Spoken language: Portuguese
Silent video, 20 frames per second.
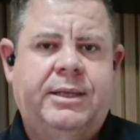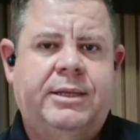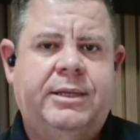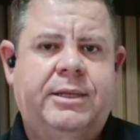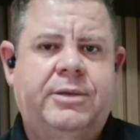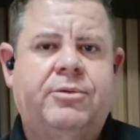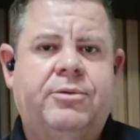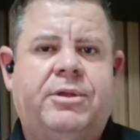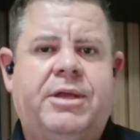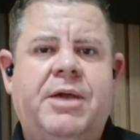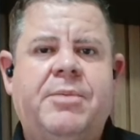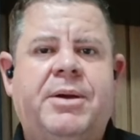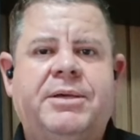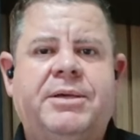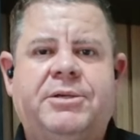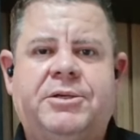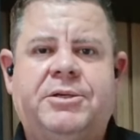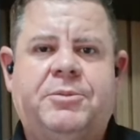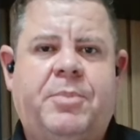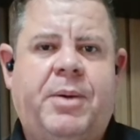não tem
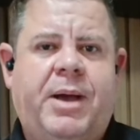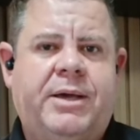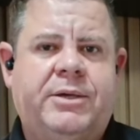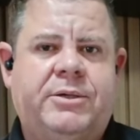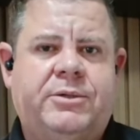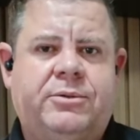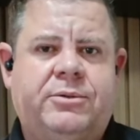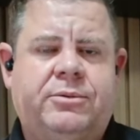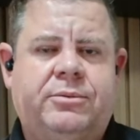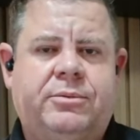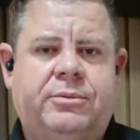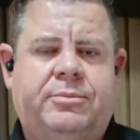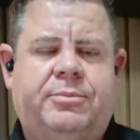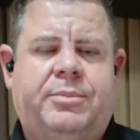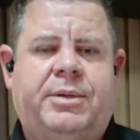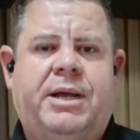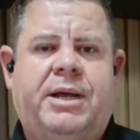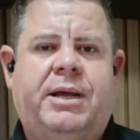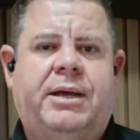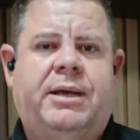mais espaço
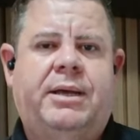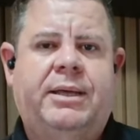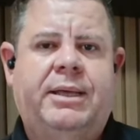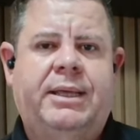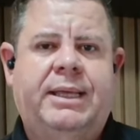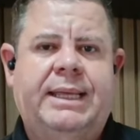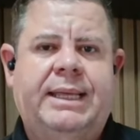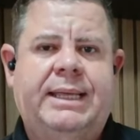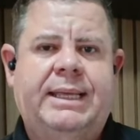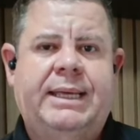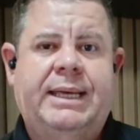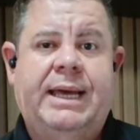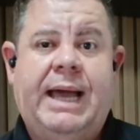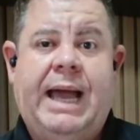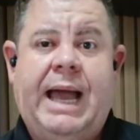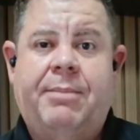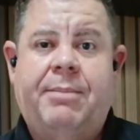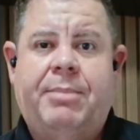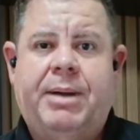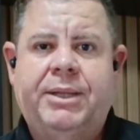para
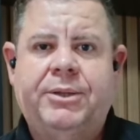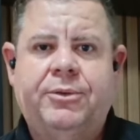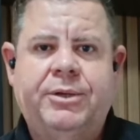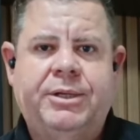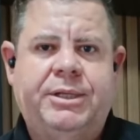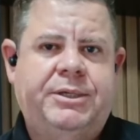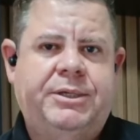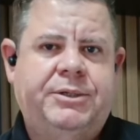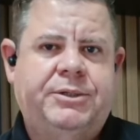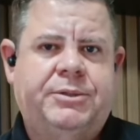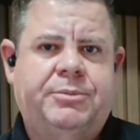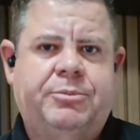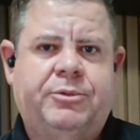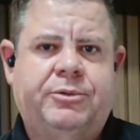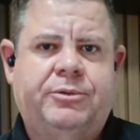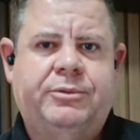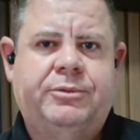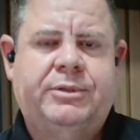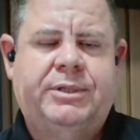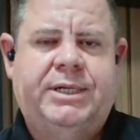amadorismo
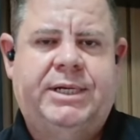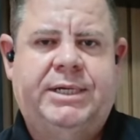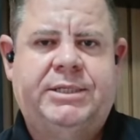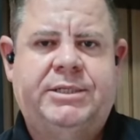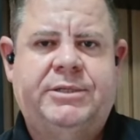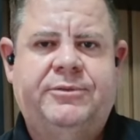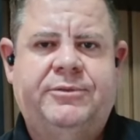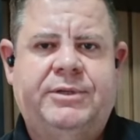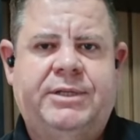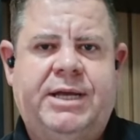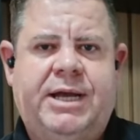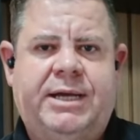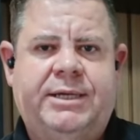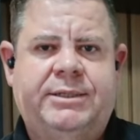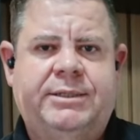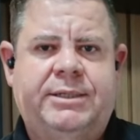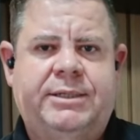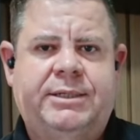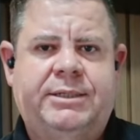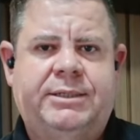na
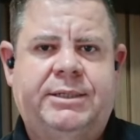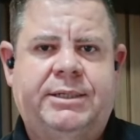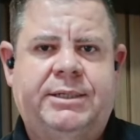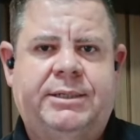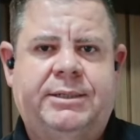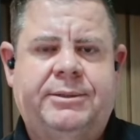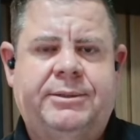atividade leiteira.